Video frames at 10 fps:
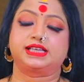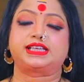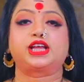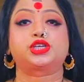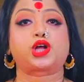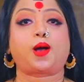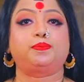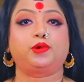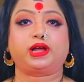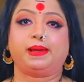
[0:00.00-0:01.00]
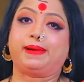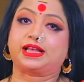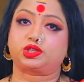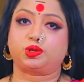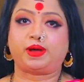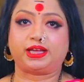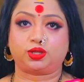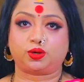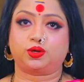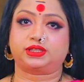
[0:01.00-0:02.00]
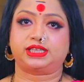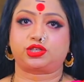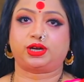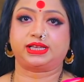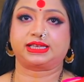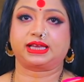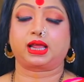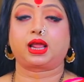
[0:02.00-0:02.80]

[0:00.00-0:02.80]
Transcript: সেই স্বপ্নকে বাস্তবায়িত করতে চলেছে